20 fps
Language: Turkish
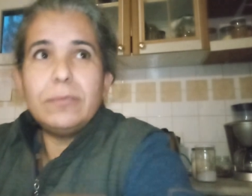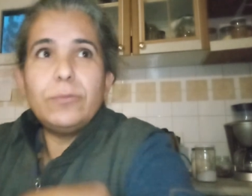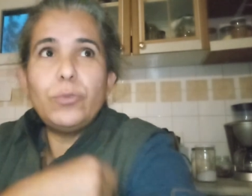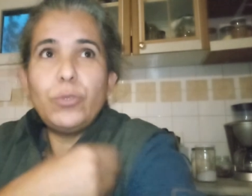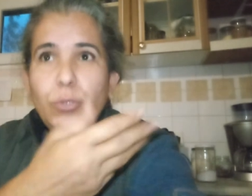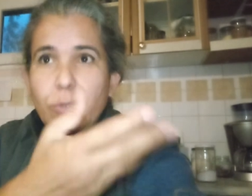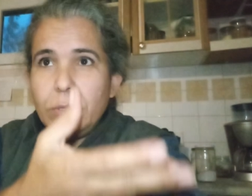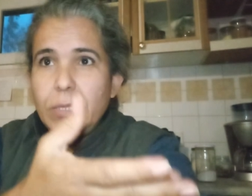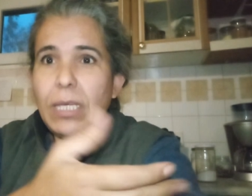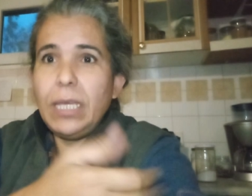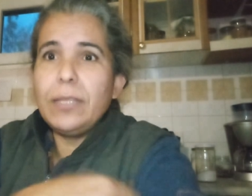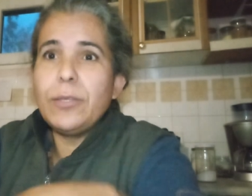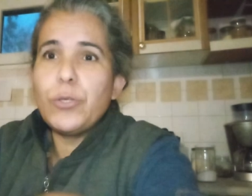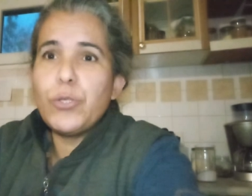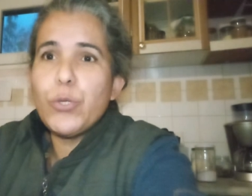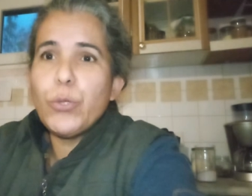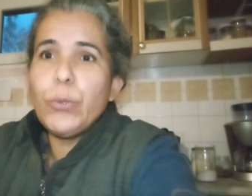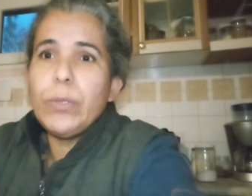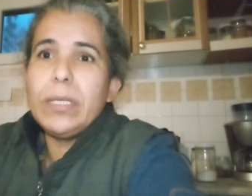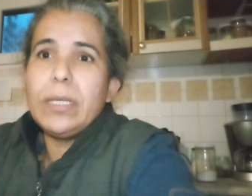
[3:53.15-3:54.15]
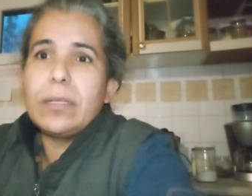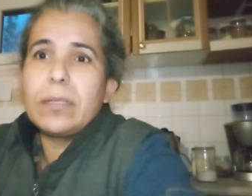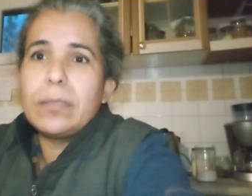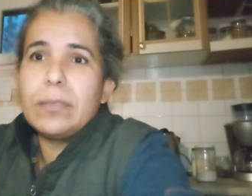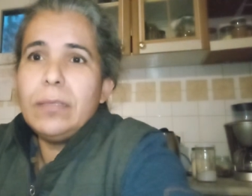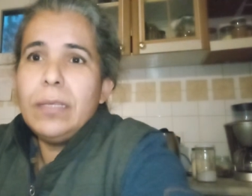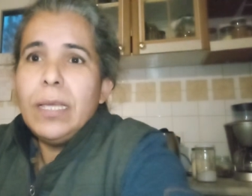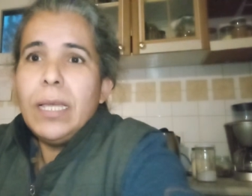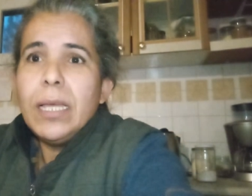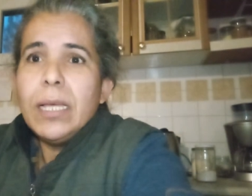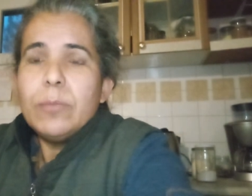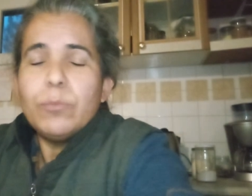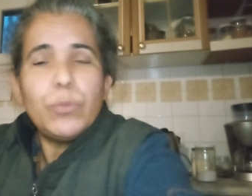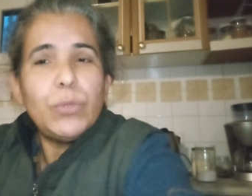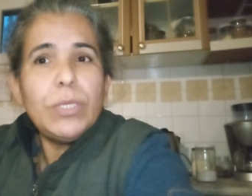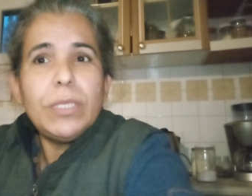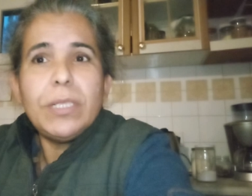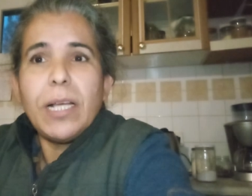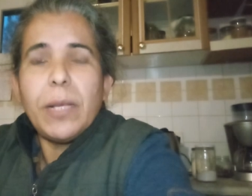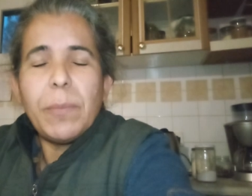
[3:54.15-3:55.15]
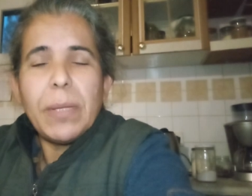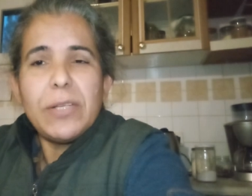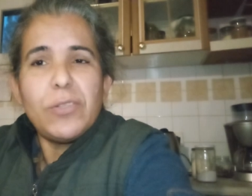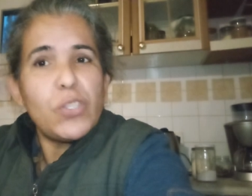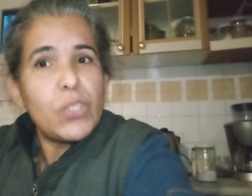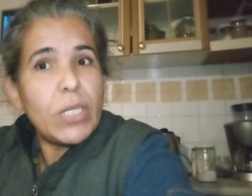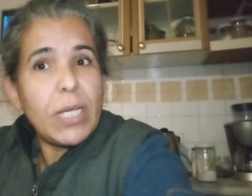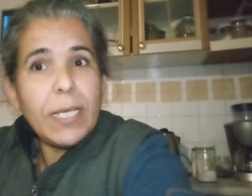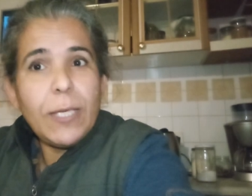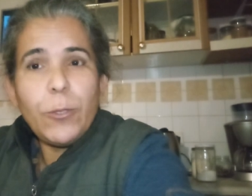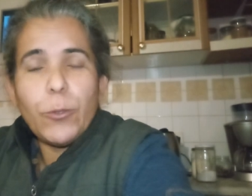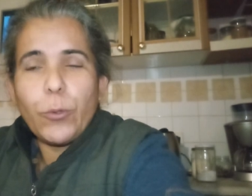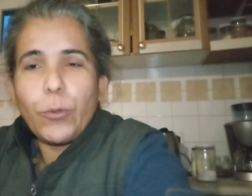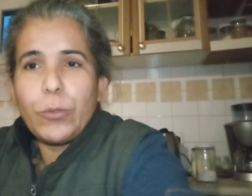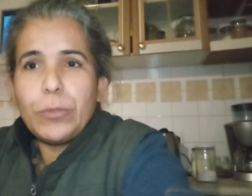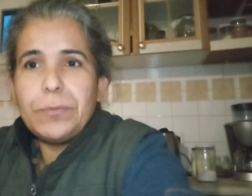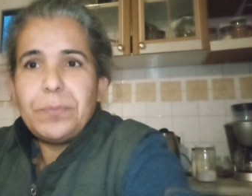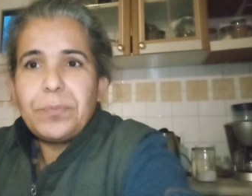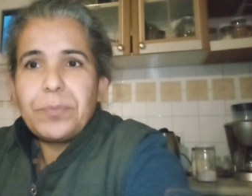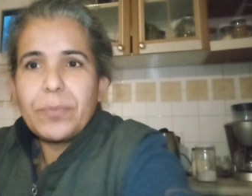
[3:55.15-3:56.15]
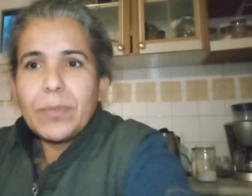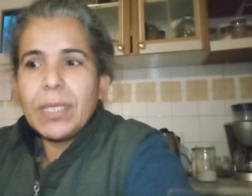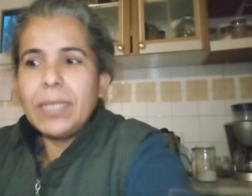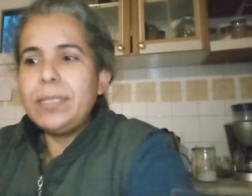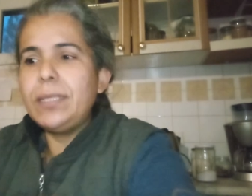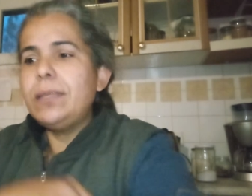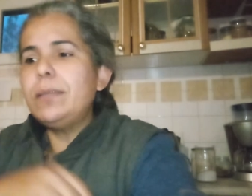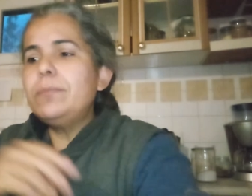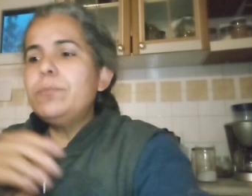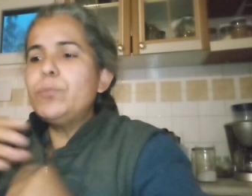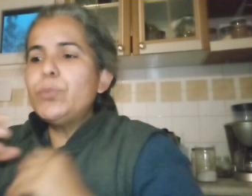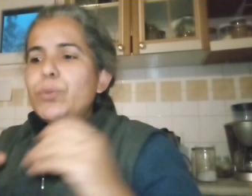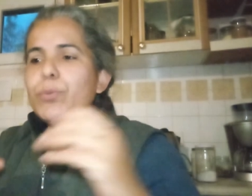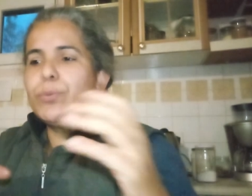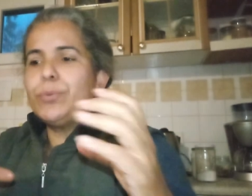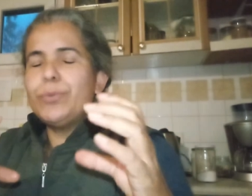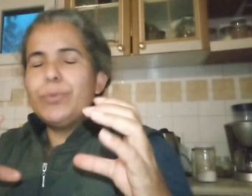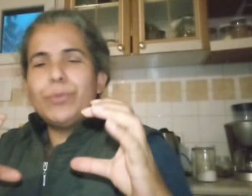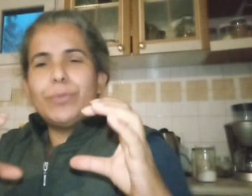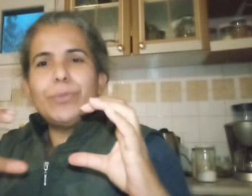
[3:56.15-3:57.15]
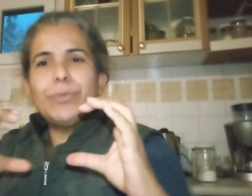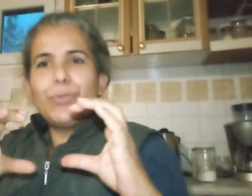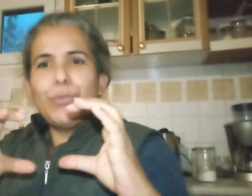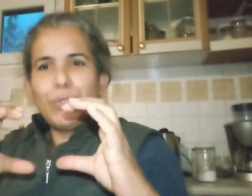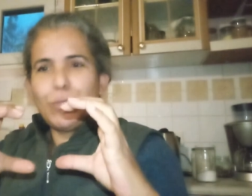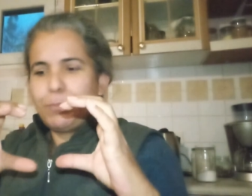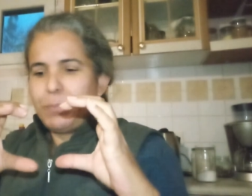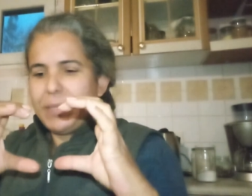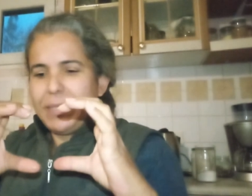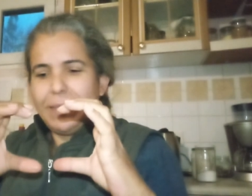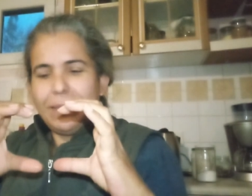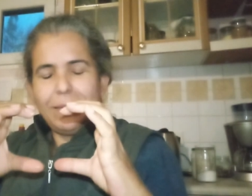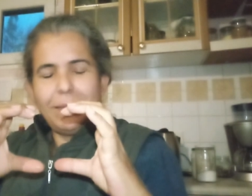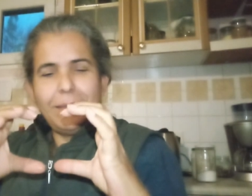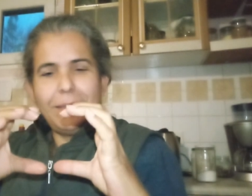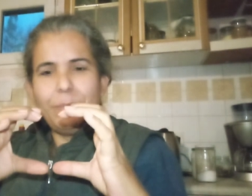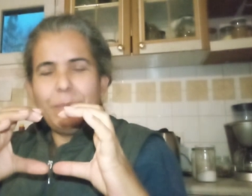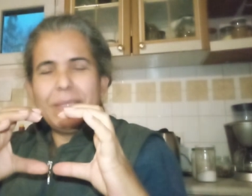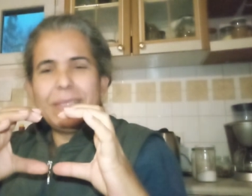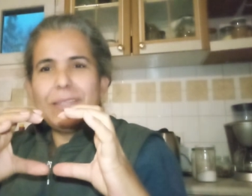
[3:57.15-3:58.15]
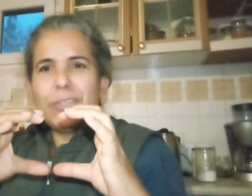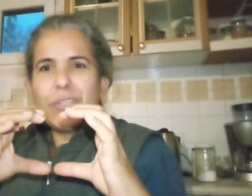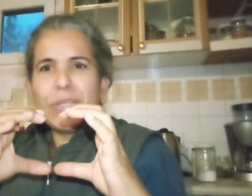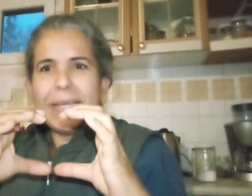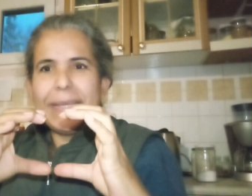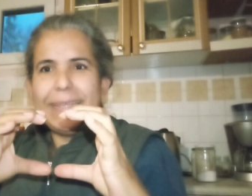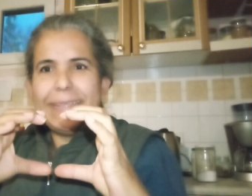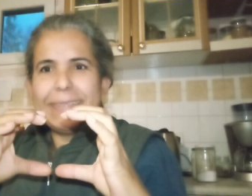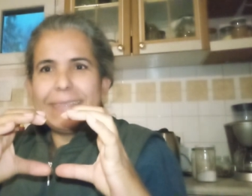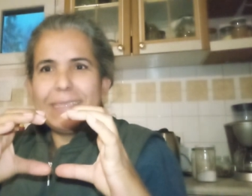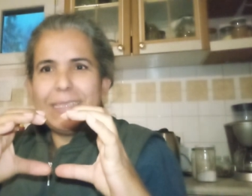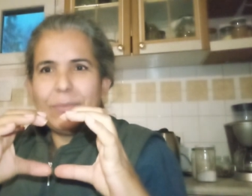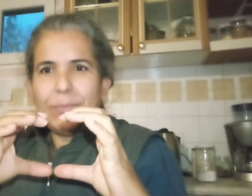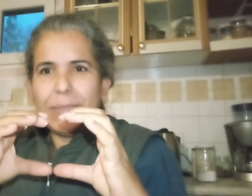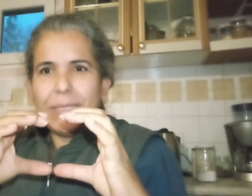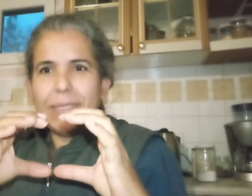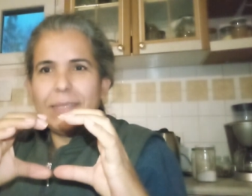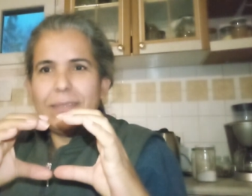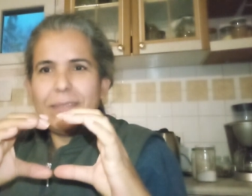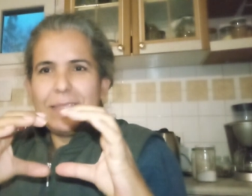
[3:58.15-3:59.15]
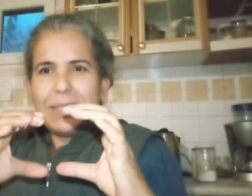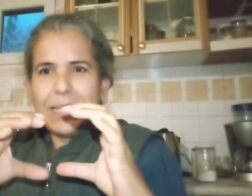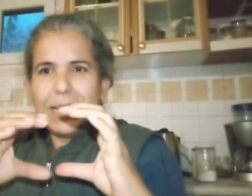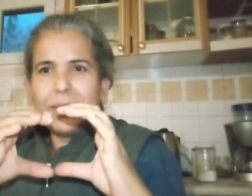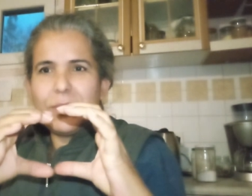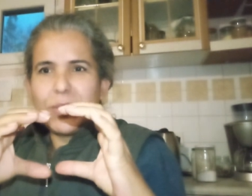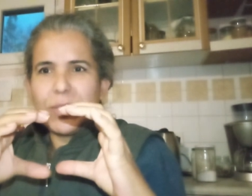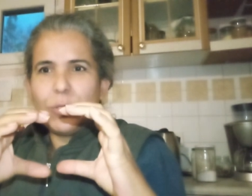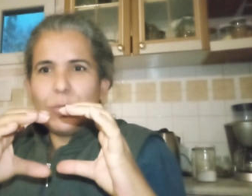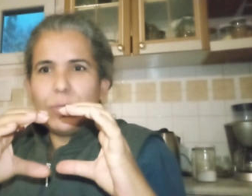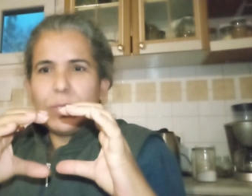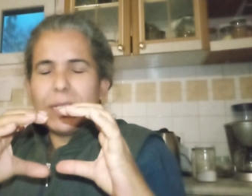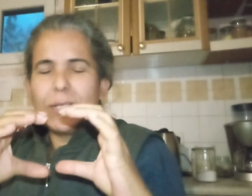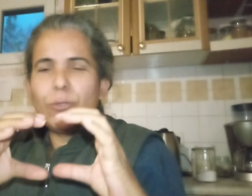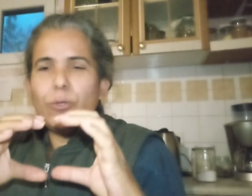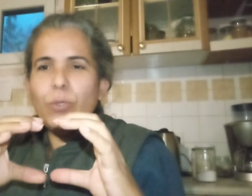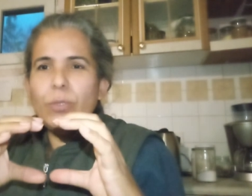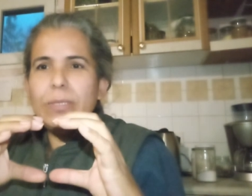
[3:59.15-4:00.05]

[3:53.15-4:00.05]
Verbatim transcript: Türkiye'ye de çok yakın. Buna rağmen çay yok. Hani bu e, küçük paketteki bitki çayları gibi siyah çay olarak